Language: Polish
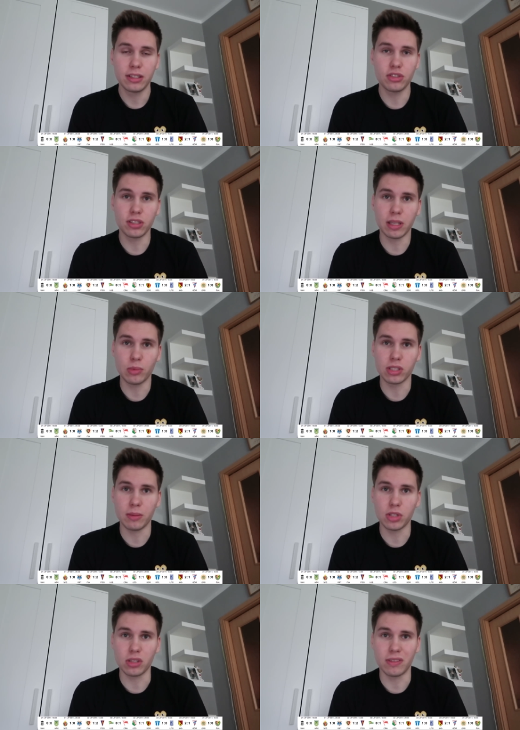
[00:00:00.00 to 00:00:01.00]
tydzień temu
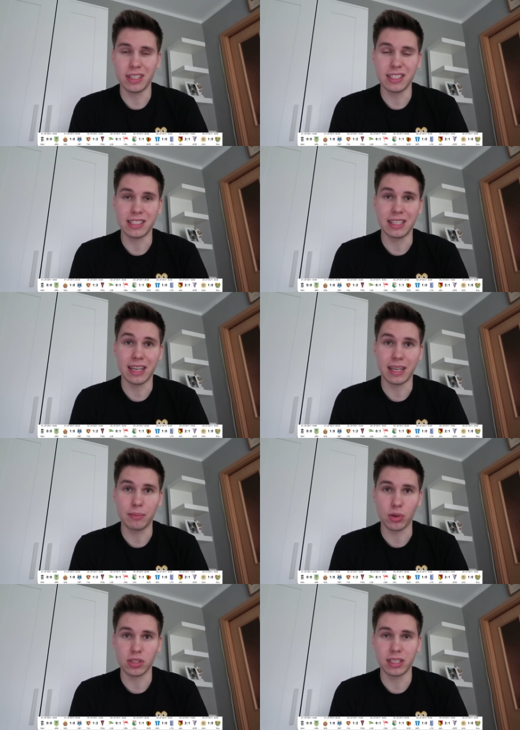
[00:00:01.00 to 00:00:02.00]
zremisowali z
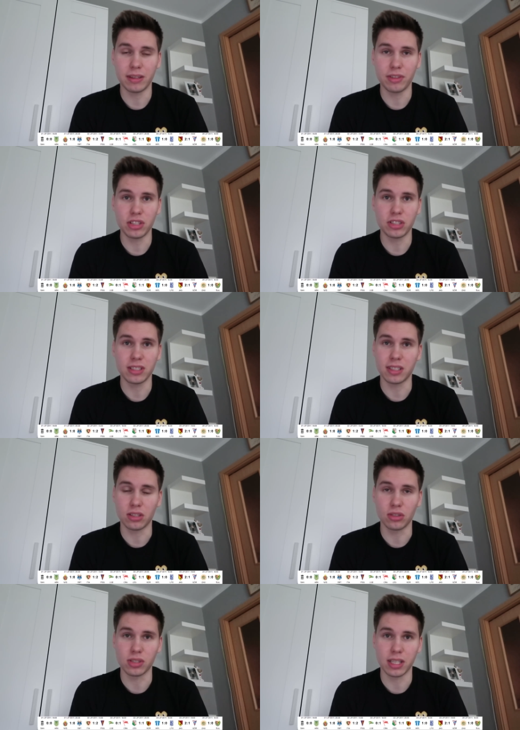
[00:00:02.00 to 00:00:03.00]
Lechem Poznań na wyjeździe
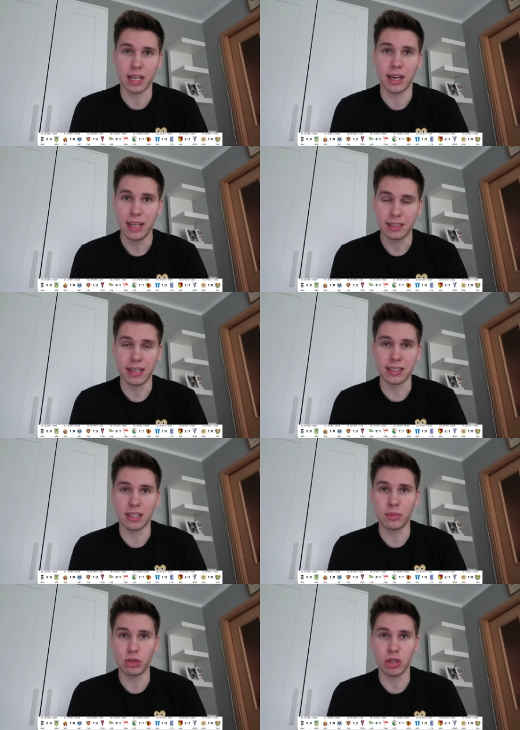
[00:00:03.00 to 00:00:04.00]
0 do 0,
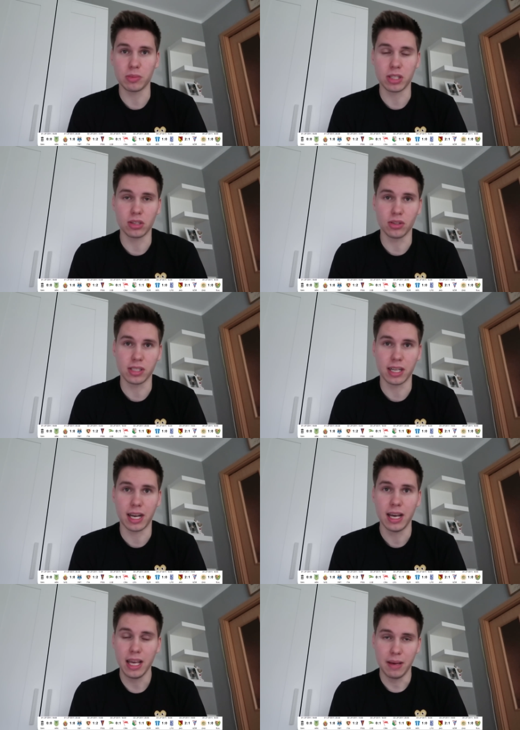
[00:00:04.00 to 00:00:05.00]
teraz remisują 0 do
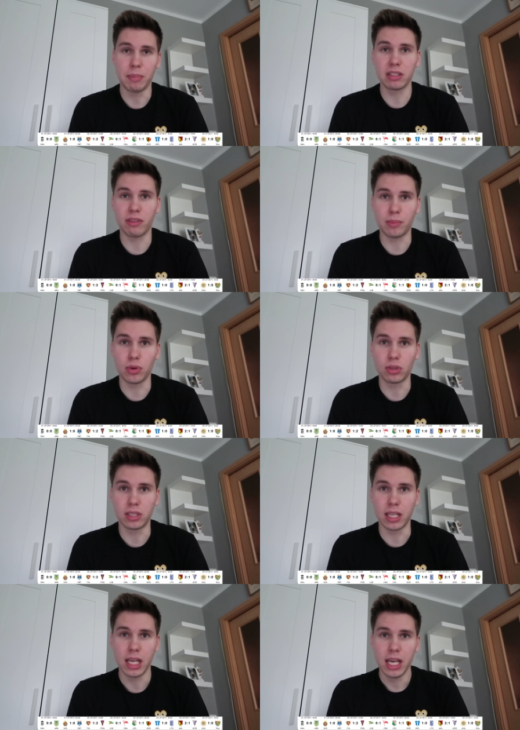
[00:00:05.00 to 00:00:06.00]
0, ma dwa
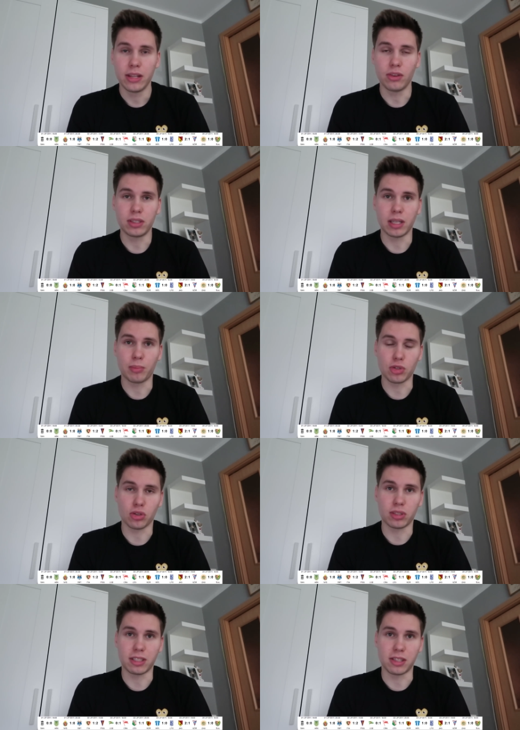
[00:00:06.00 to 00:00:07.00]
punkty, no i ten
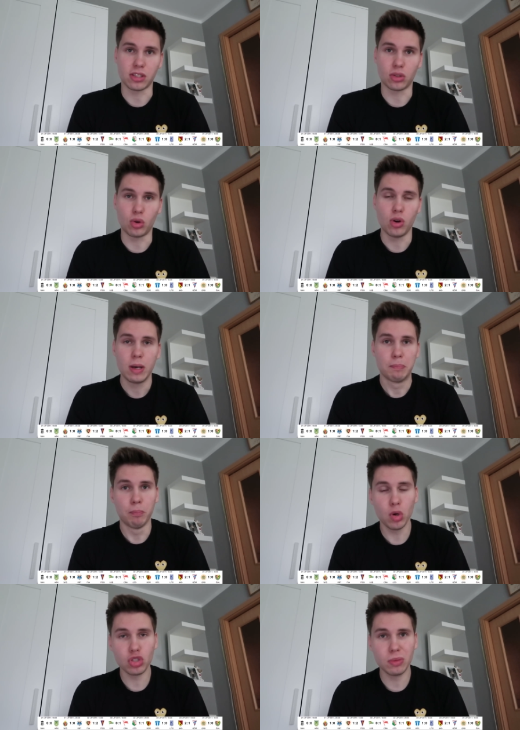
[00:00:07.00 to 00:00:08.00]
początek sezonu
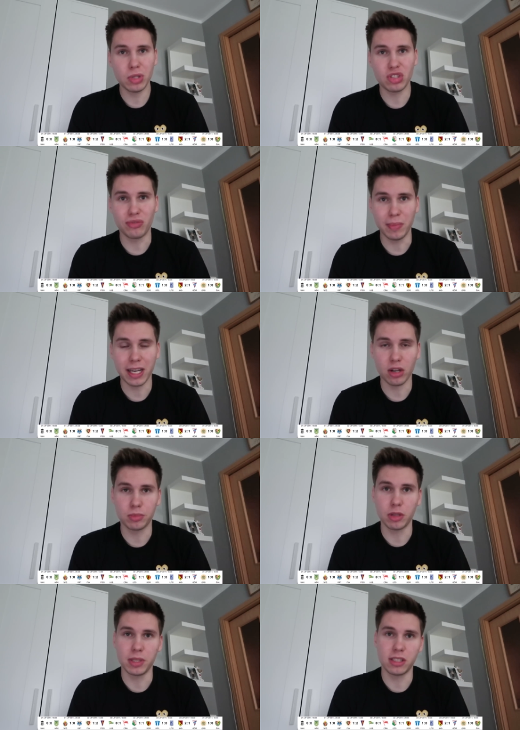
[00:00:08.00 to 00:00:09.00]
może być w miarę
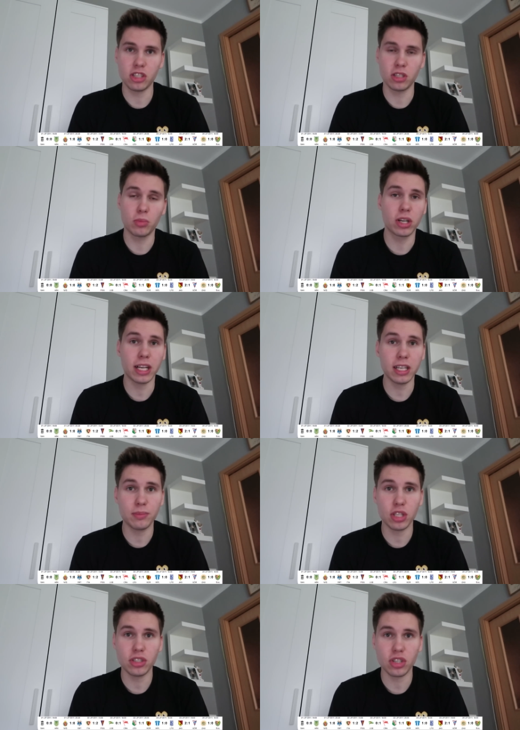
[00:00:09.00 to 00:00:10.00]
optymistyczny, bo
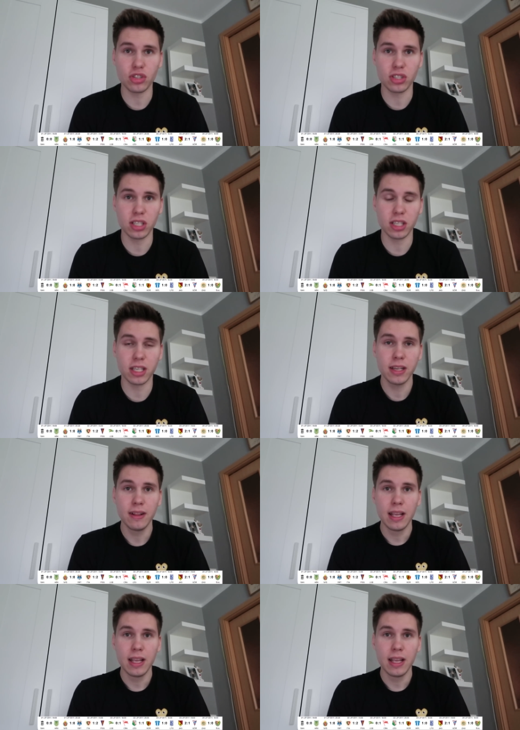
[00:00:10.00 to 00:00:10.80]
grali przecież z,